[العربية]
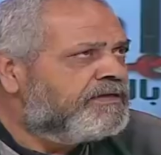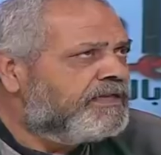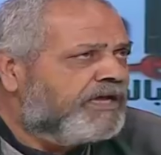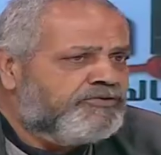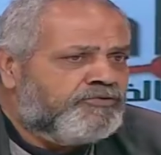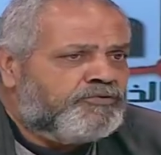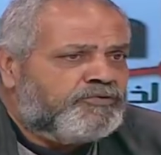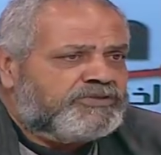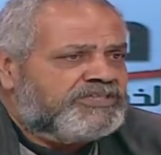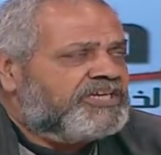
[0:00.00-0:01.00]

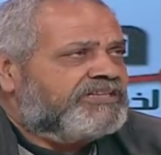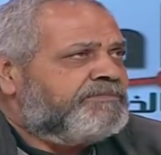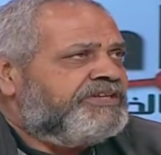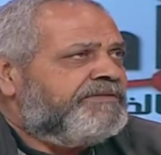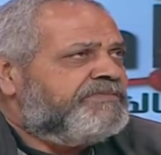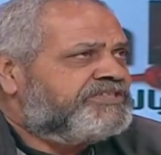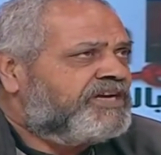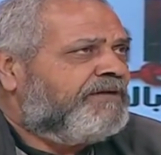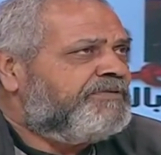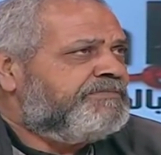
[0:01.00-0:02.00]
لانه اجت من ابن
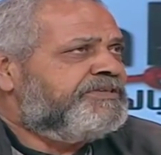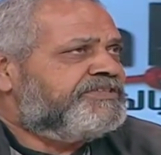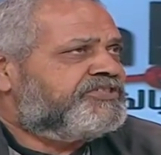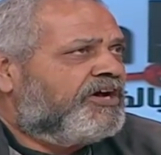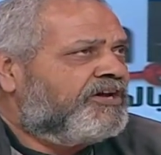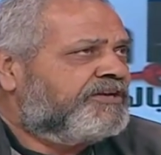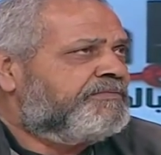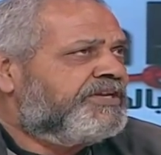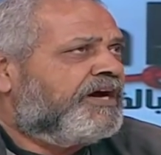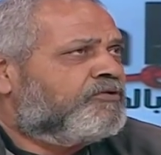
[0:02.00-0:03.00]
شعبي من جاري
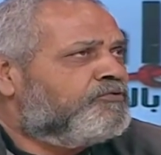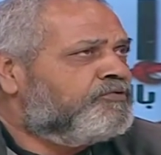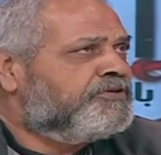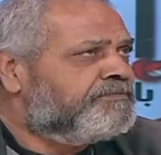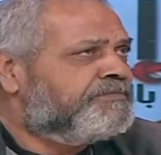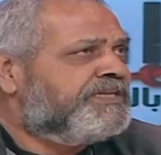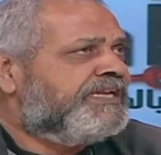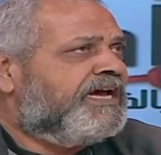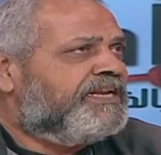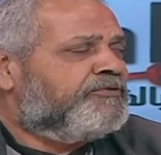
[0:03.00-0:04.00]
من اخوي من
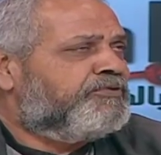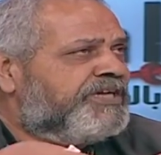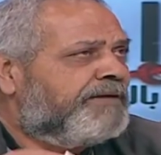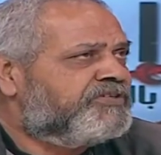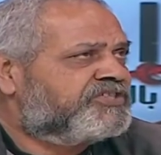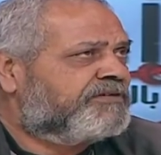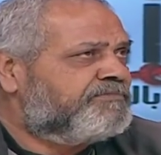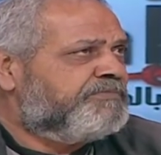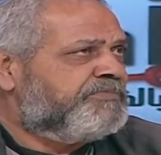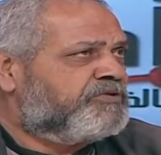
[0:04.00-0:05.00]
اللي انا وياه بنشرب
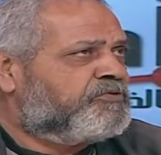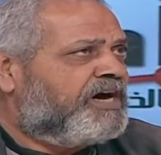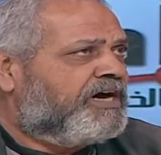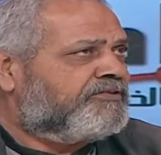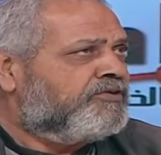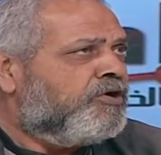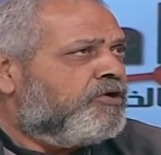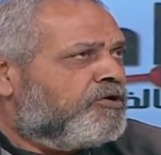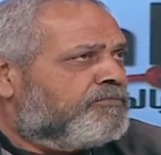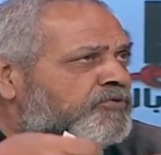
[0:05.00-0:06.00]
من بير واحد
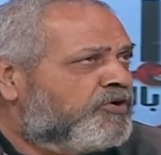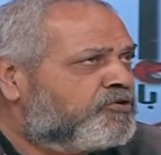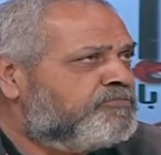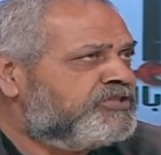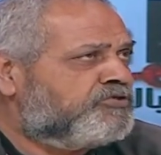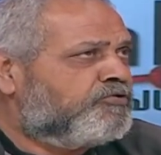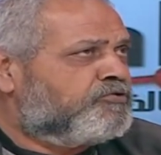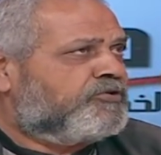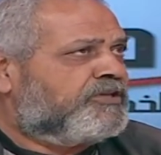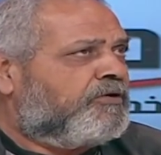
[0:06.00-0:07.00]
وبناكل من سوق
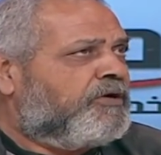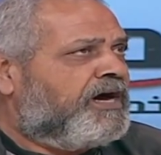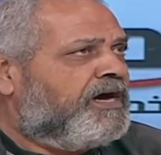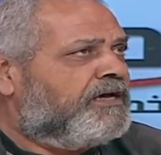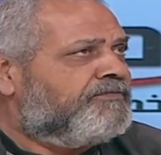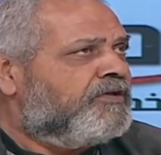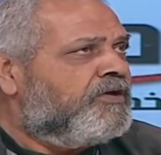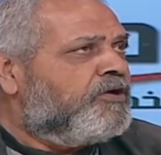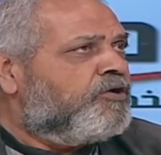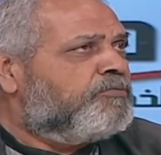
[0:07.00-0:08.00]
الخضره واحد
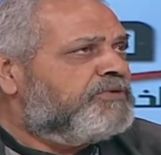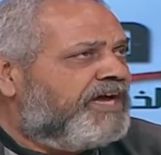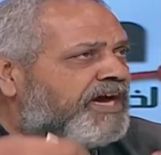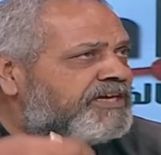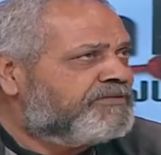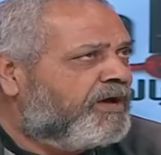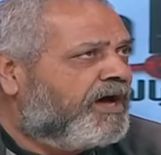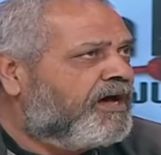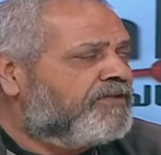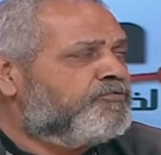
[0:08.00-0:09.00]
ومنعايد
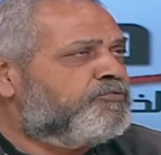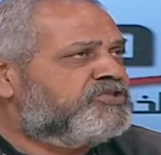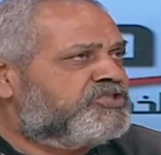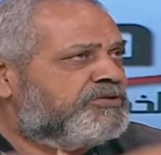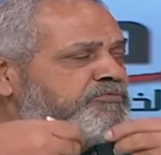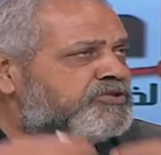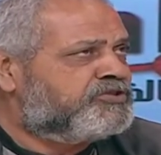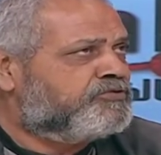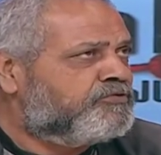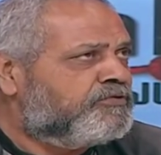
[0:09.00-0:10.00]
بعض ووجه
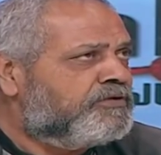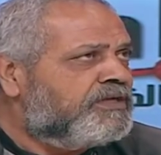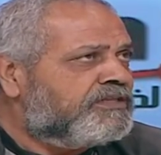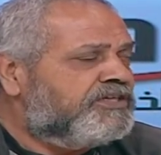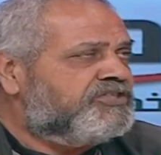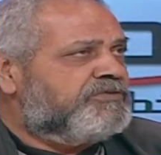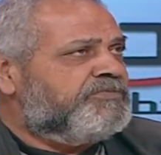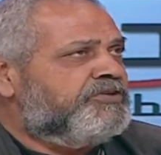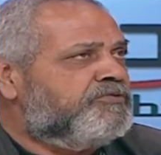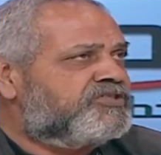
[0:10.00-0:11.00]
بوجه تيجي
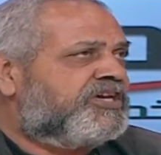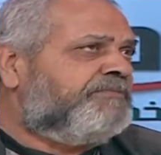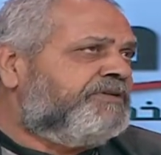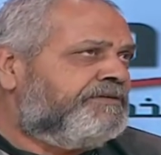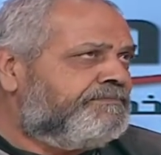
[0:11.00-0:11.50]
منه صعبة